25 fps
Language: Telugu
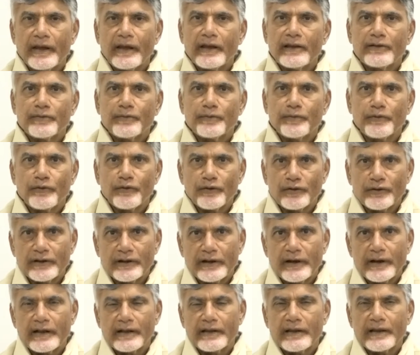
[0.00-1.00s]
ఏ
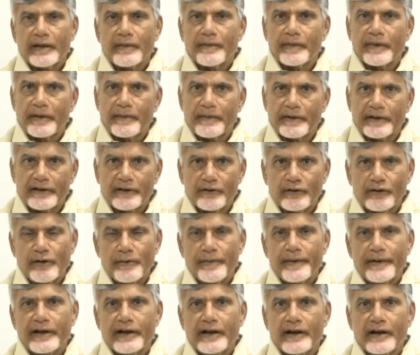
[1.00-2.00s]
స్ఫూర్తినైతే మన మధ్య
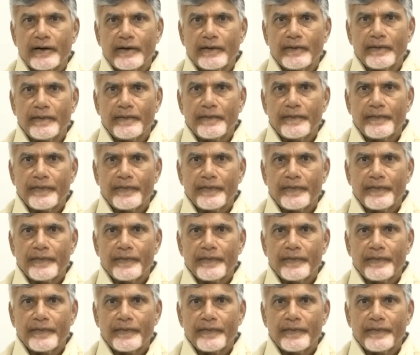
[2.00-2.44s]
వదిలిపెట్టాడో